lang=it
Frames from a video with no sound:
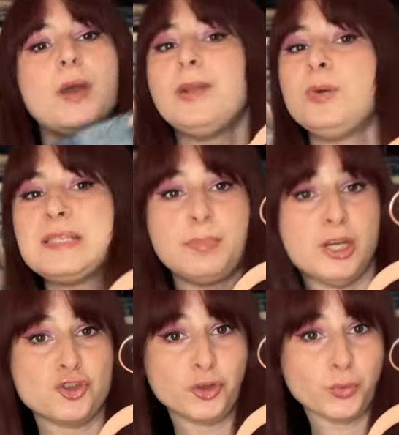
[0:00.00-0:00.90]
Eloise
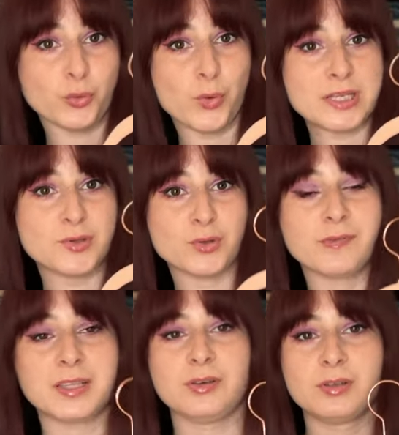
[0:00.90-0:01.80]
Bridgeton questo.
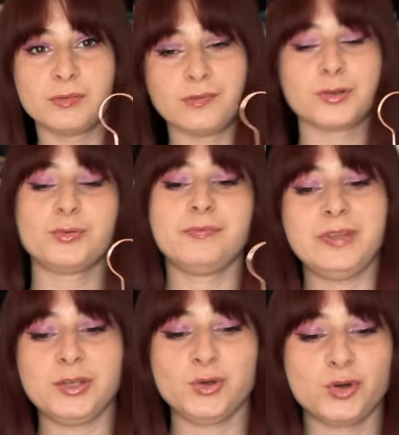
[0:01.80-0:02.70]
Infatti quando avevo fatto un
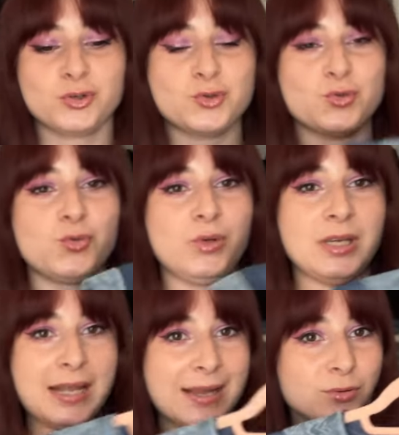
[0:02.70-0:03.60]
video sugli
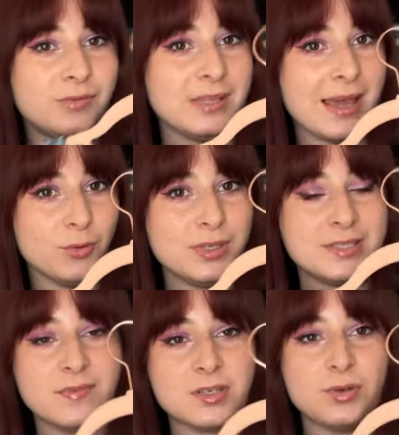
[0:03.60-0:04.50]
outfit di Eloise
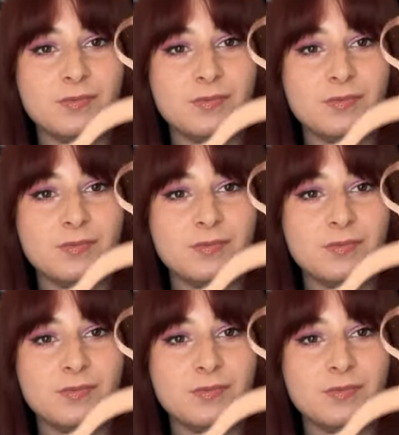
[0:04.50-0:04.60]
in versione